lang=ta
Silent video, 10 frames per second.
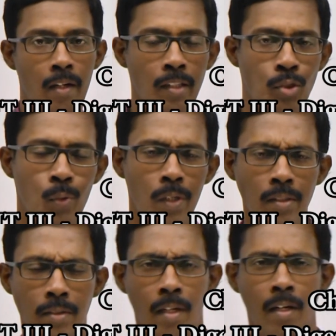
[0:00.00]
டே
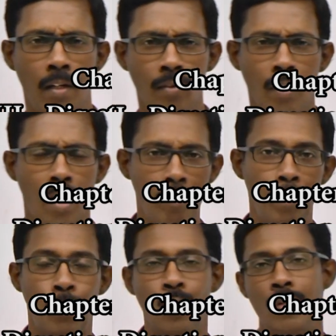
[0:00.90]
ஸ்டூடெண்ட்ஸ் ஸோ நாம்
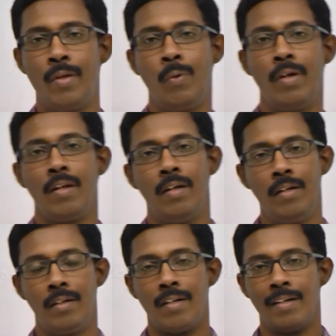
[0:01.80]
போன யூனிட்டில்
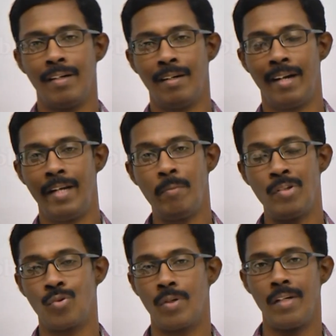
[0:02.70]

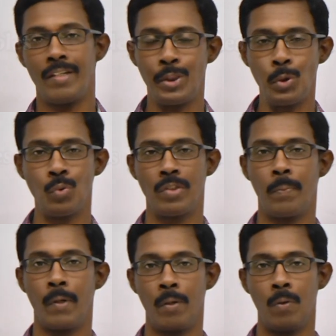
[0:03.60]
அனிமல்ஸோட டிஷ்யூஸ்
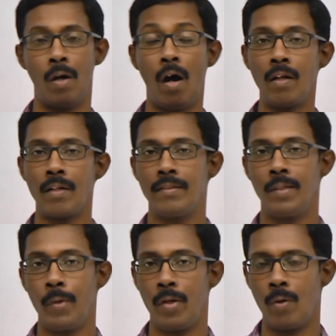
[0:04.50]
எப்படி இருக்கும் ஆர்கன்ஸ்
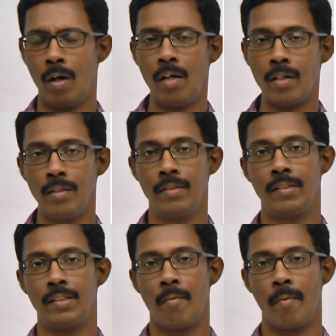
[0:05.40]
எப்படி இருக்கும் ஆர்கன்
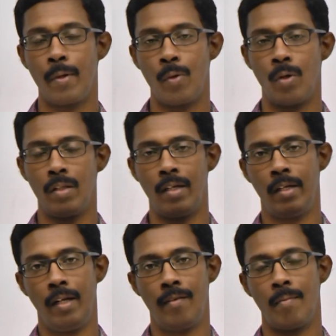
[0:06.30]
சிஸ்டம் எப்படி இருக்கும் அந்த
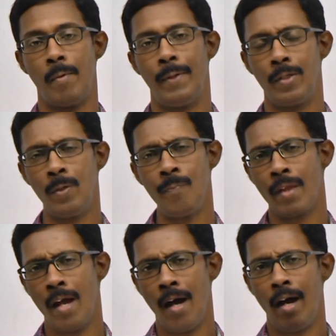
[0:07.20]
டீட்டெயில்ஸ் நம்ம பார்த்தோம்
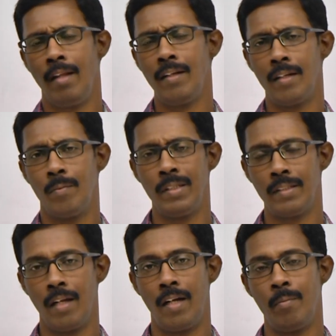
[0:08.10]
அதுக்கு நம்ம
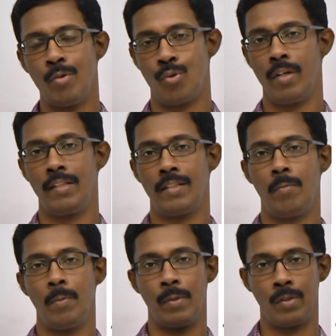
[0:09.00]
சில அனிமல்ஸோட
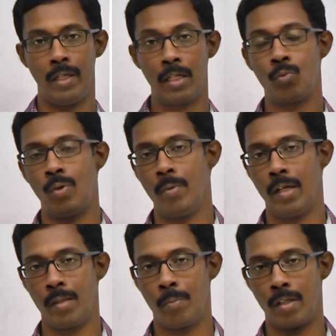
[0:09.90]
எக்ஸாம்பிள் பார்த்தோம் எர்த்வாமில்
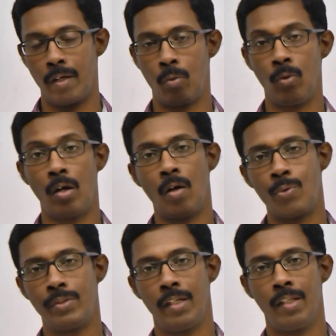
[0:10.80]
எந்த மாதிரி இருக்கும்
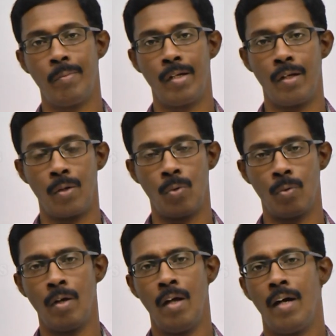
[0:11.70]
காக்ரோச்சில் எந்த மாதிரி இருக்கும்
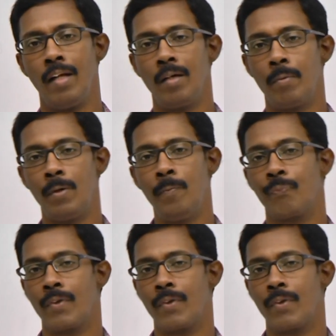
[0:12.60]
அதுக்கப்புறம்